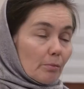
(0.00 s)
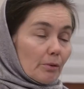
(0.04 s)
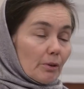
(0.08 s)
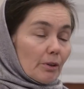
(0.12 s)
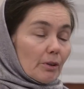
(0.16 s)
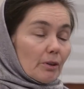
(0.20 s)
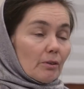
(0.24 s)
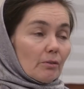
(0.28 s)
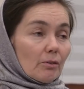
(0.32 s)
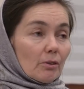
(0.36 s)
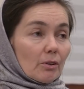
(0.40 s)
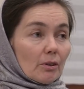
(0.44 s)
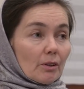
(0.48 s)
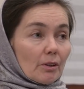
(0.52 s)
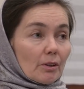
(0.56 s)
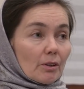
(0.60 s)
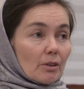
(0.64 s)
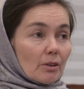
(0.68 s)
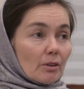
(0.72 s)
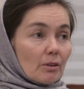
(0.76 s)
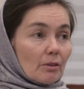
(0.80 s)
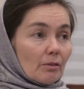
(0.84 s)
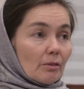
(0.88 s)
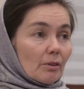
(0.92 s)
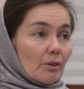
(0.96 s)
было
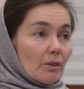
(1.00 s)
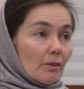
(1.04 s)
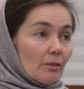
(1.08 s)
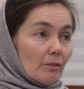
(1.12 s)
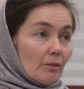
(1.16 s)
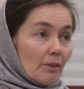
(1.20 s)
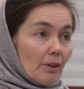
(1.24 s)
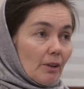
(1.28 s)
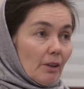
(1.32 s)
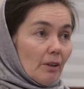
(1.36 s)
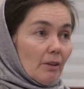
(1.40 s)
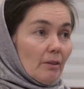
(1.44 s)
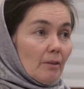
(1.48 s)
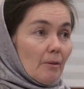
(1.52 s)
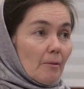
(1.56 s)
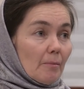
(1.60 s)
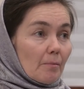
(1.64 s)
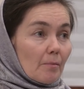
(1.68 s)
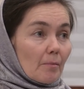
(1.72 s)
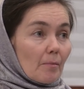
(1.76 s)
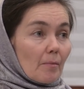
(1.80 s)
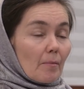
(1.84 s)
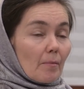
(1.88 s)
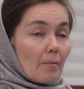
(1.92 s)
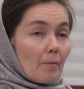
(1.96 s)
19 января
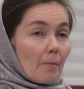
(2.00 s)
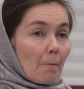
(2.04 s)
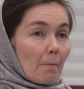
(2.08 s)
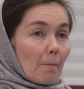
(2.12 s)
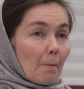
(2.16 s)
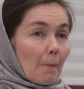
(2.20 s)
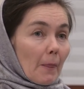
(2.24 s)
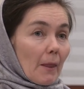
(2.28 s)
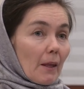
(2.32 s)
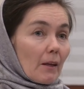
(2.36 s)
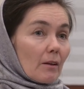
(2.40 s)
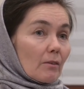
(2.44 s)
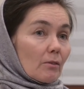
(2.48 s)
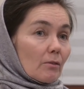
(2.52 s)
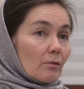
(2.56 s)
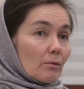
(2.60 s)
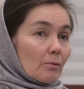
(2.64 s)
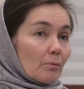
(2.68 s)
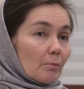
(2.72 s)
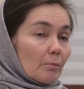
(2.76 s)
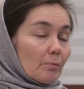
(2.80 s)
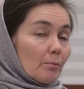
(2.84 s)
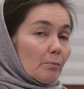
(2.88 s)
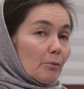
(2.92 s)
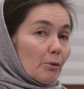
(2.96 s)

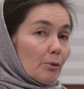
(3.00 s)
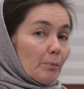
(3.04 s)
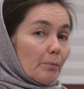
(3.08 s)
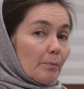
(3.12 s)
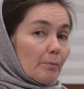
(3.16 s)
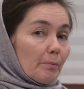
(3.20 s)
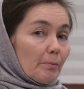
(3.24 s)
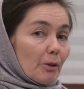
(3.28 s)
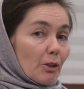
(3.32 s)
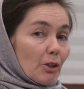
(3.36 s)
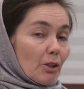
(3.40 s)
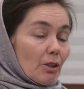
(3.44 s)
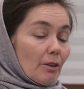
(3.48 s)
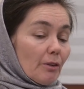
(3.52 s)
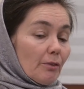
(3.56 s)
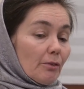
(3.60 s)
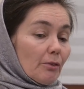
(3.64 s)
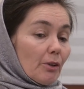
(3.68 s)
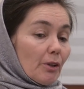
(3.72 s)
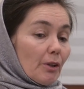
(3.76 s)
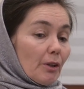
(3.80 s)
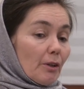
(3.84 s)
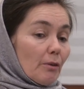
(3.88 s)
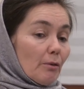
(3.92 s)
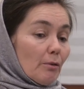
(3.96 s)
мы пошли
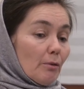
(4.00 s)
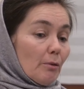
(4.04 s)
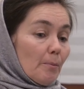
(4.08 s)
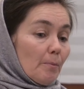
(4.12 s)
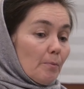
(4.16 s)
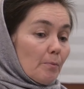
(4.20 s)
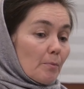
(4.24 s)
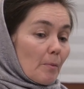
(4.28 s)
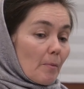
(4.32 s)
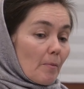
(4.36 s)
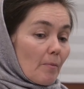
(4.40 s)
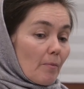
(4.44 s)
втроем.